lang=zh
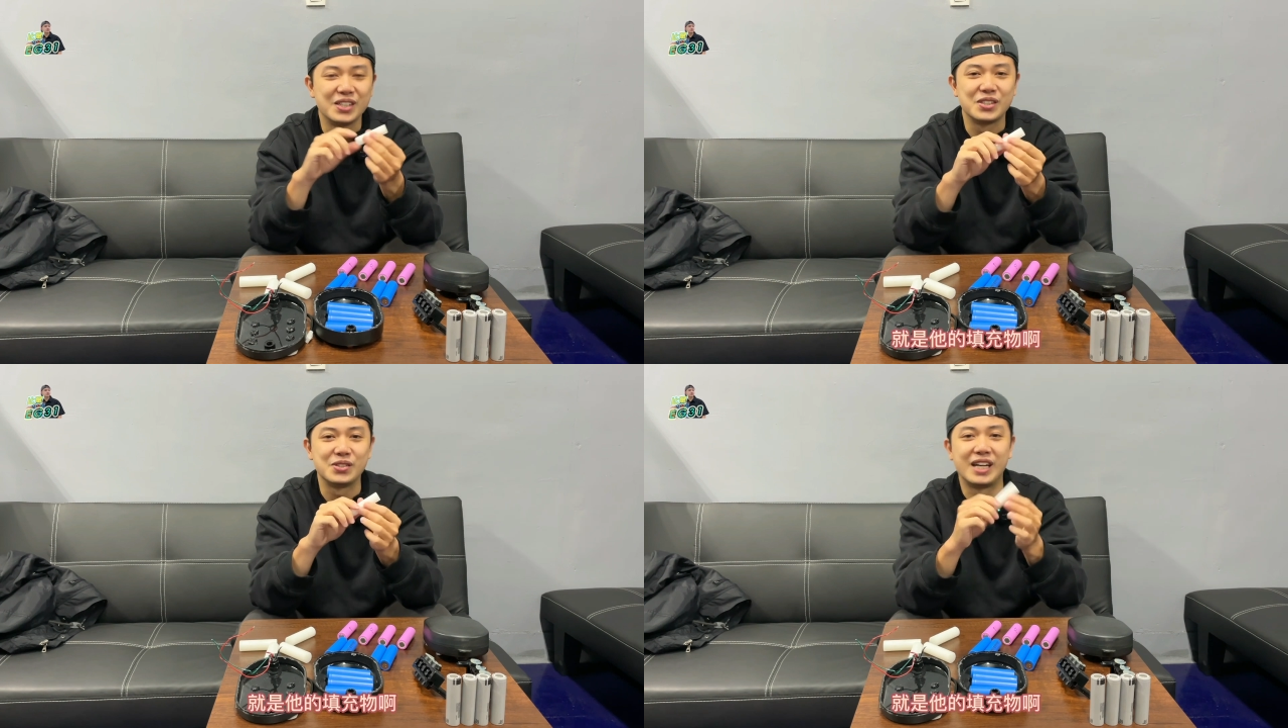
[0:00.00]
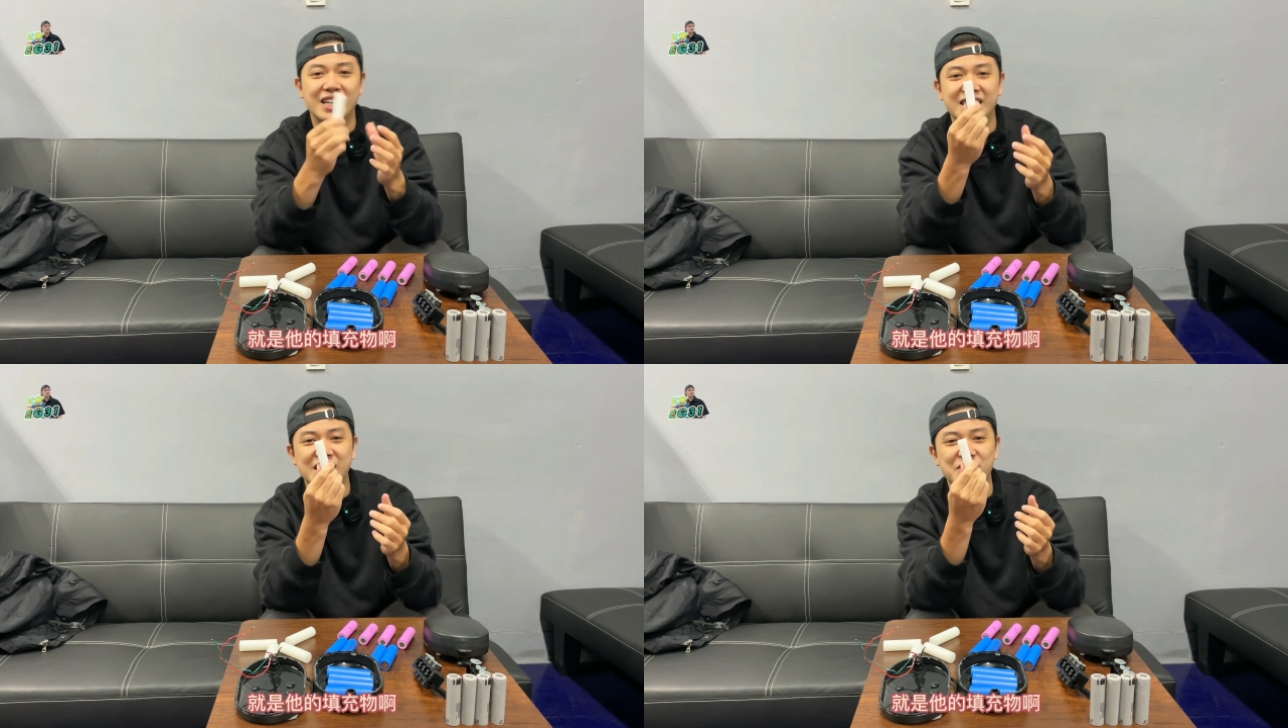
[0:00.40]
就是
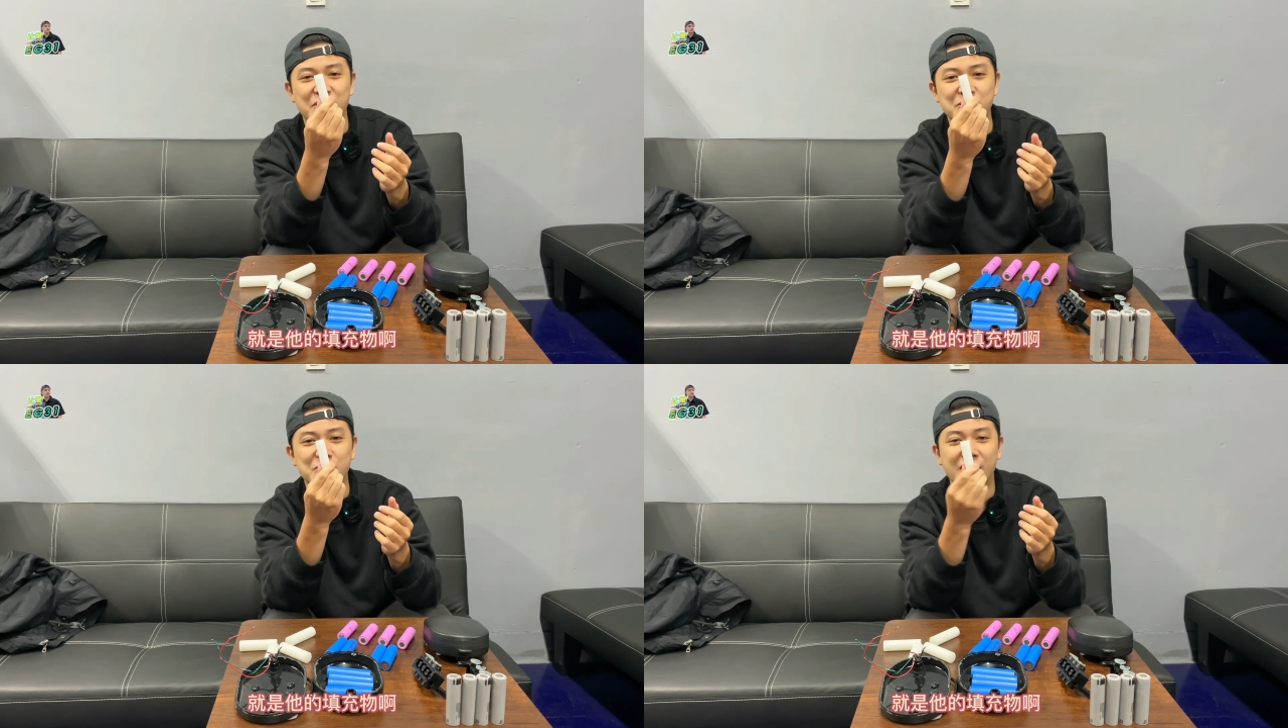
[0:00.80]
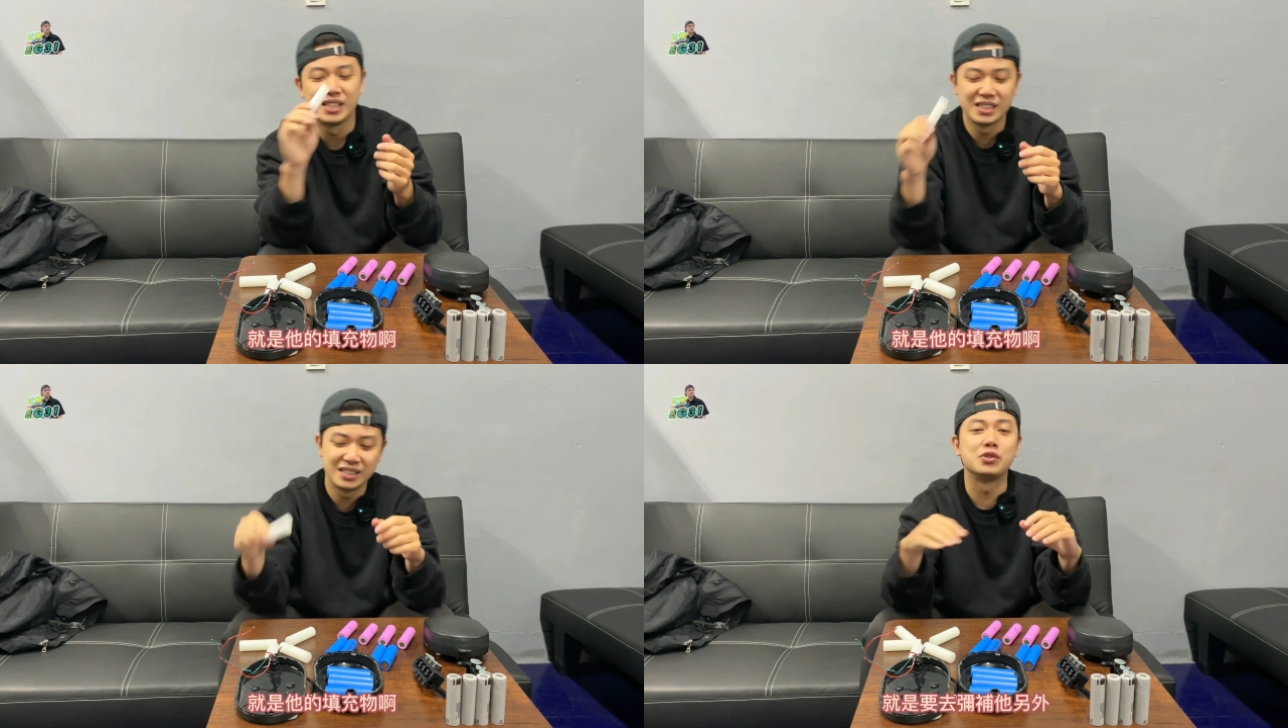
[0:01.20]
它的填充物啊，
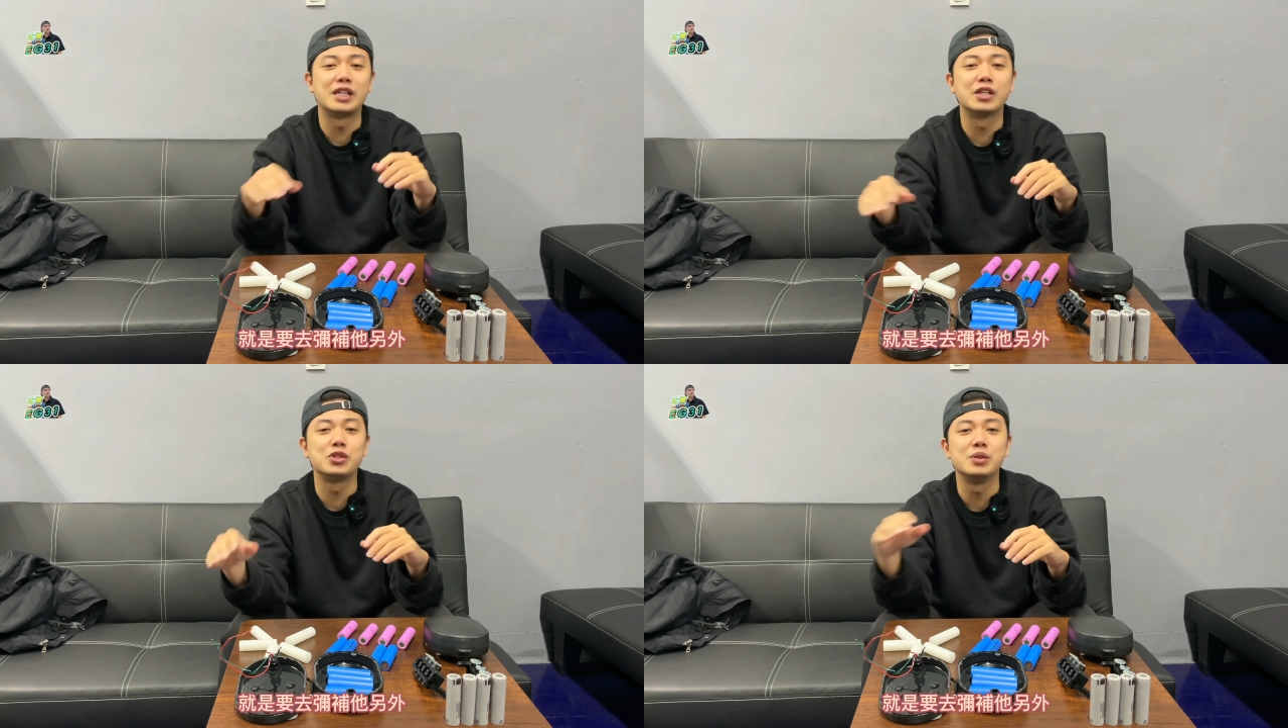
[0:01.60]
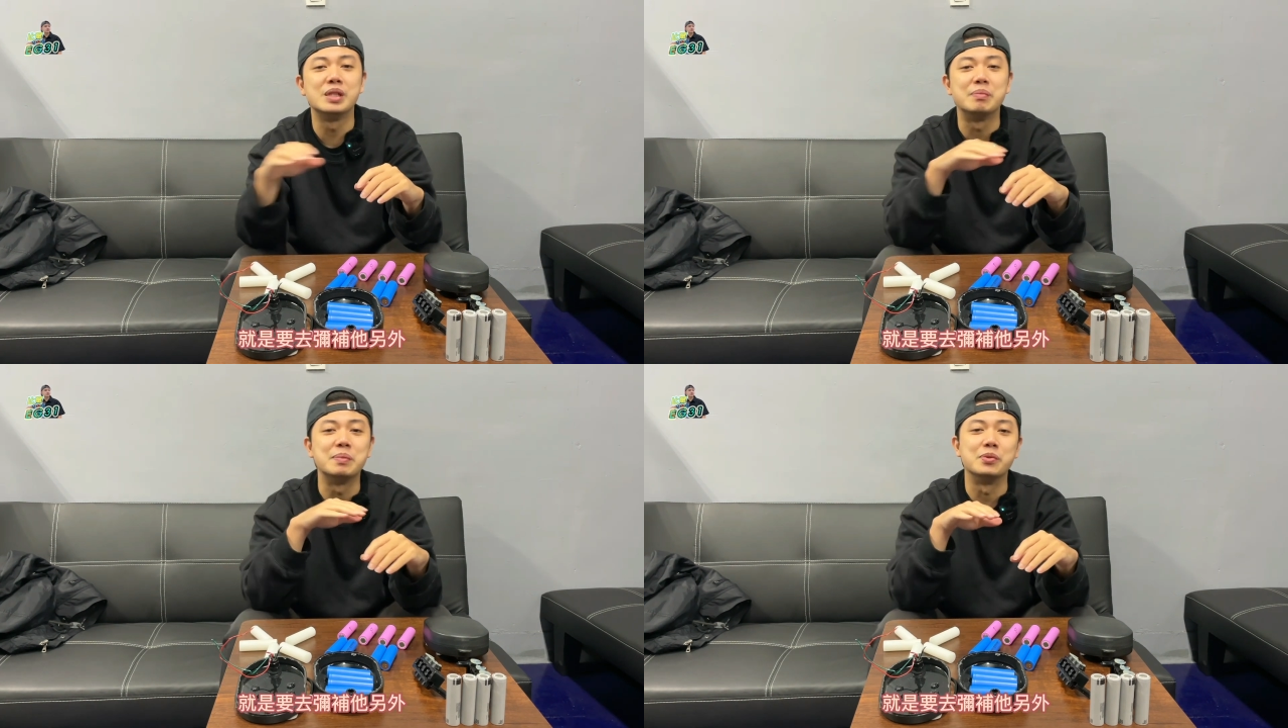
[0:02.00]
就是要去弥